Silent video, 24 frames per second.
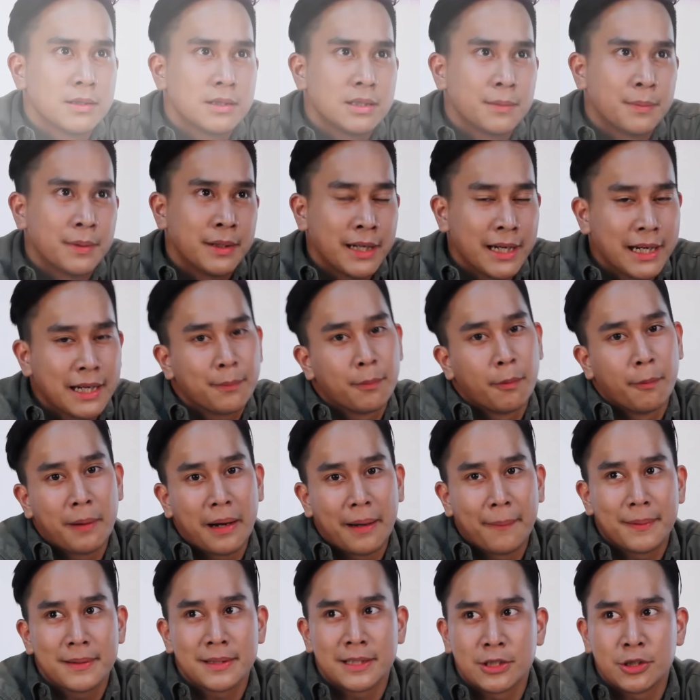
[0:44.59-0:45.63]
Sebenarnya ada
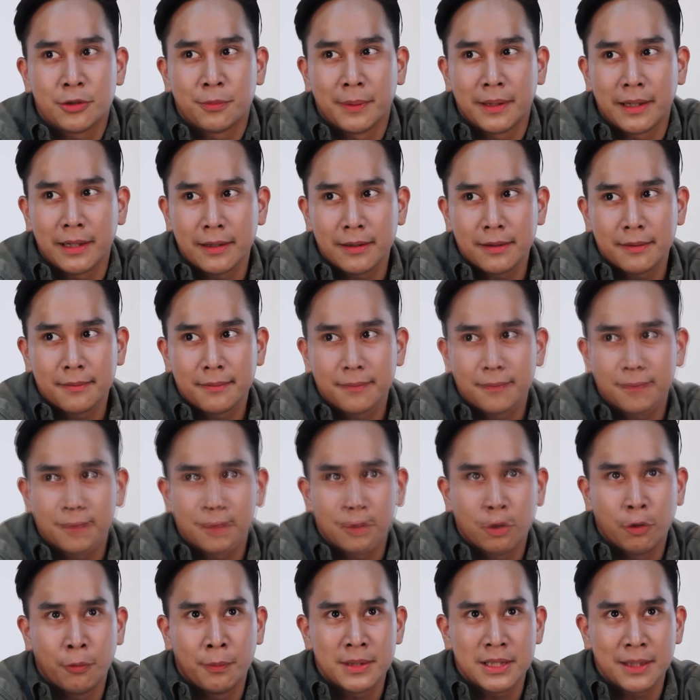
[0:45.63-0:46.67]
beberapa sih, cuman
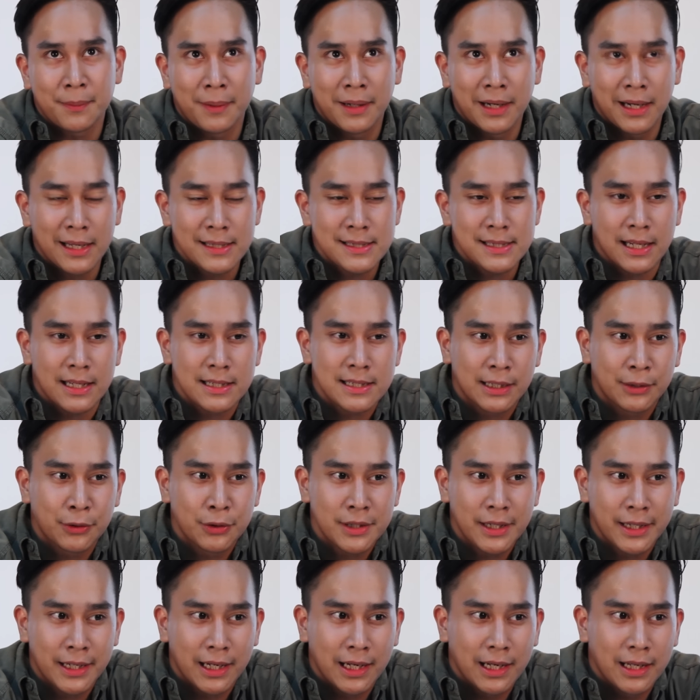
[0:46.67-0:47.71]
gue bisa bilang salah
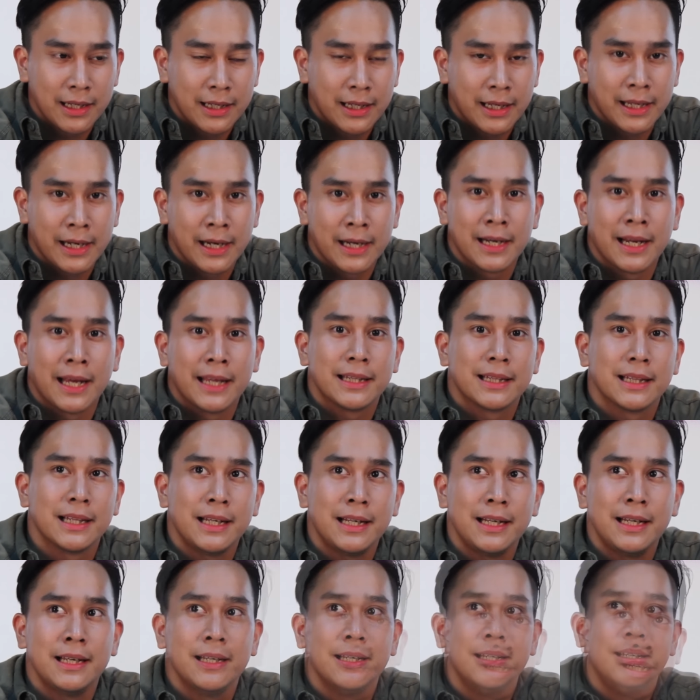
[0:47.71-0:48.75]
satunya adalah Keira
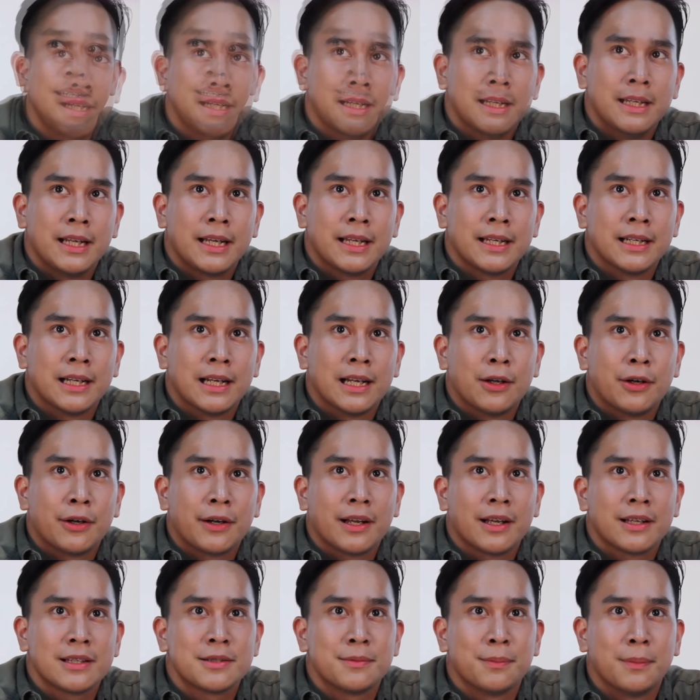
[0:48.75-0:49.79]
Knightley. Dia dikenal
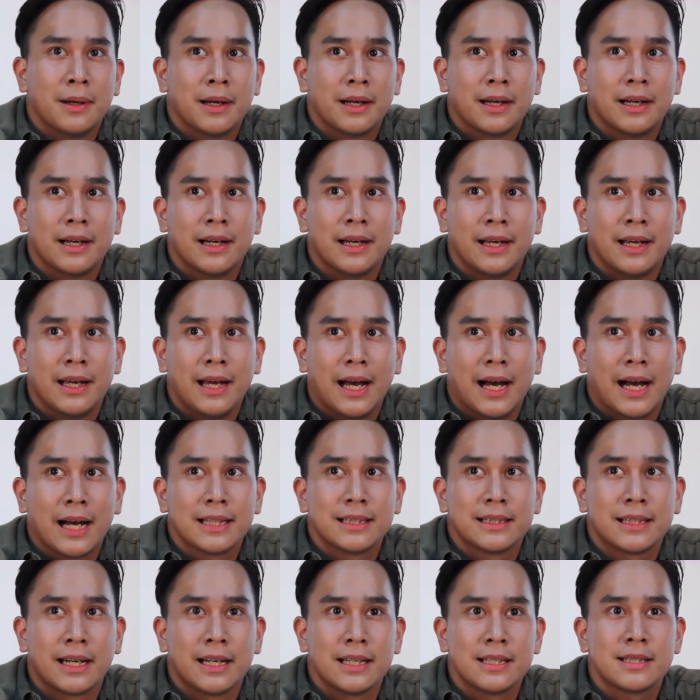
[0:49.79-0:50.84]
orang sebagai
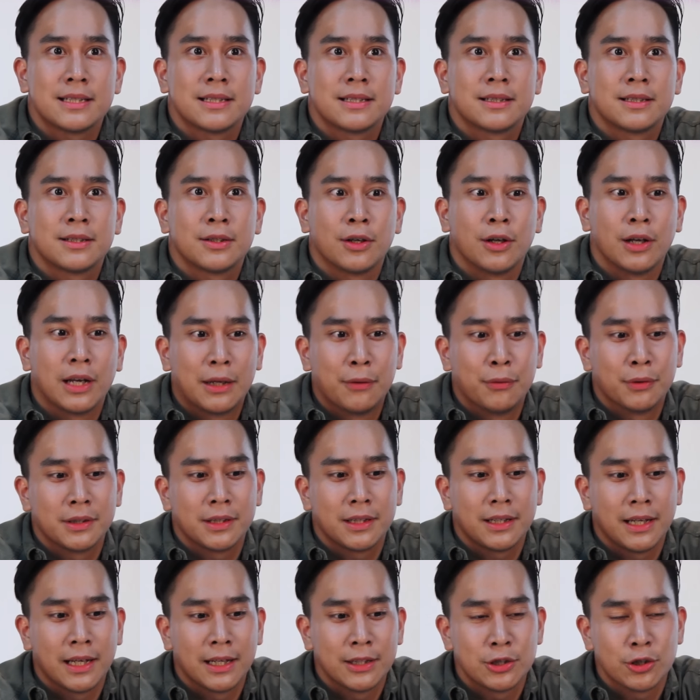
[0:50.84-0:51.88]
aktris Hollywood
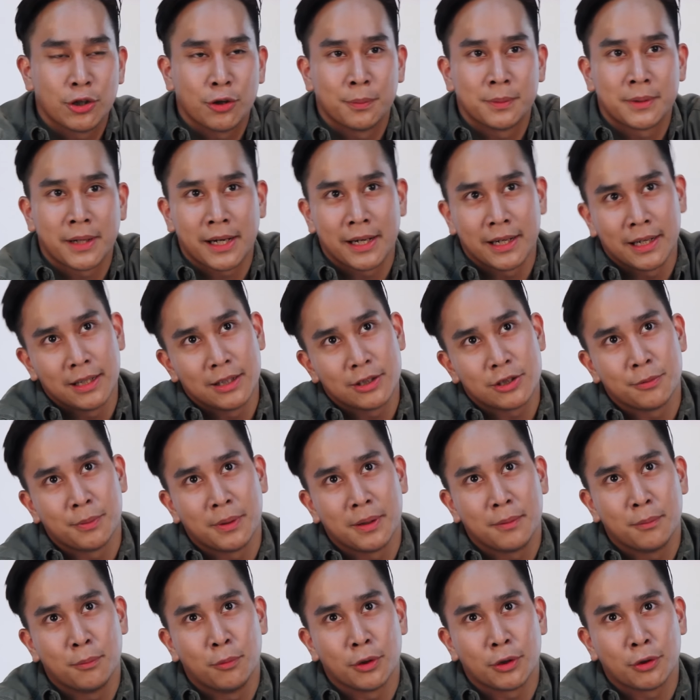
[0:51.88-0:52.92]
yang cukup terkenal,
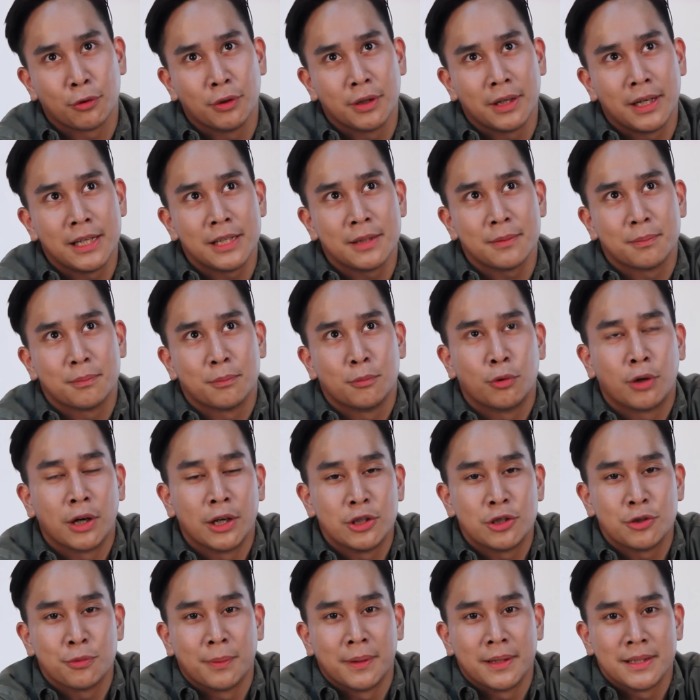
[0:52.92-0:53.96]
cuman buat gue dia
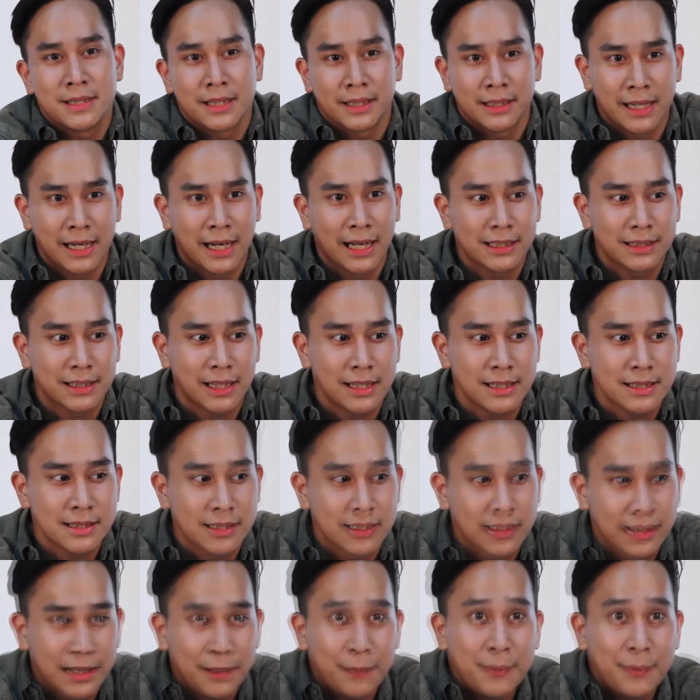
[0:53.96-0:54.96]
bukan cuman sekedar aktris.